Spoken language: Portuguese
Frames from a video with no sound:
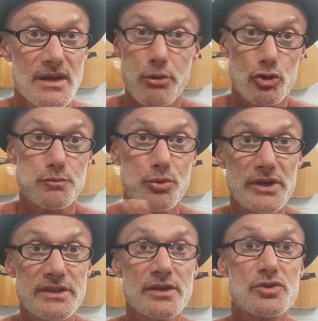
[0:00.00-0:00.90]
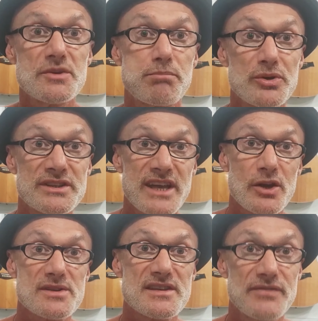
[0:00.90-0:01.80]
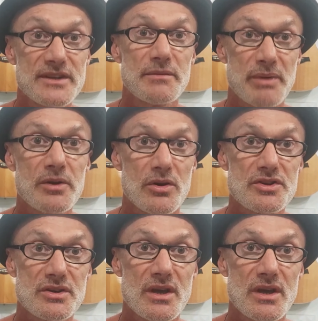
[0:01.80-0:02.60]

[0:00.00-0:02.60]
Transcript: para os políticos e política é a nossa vida e para nós.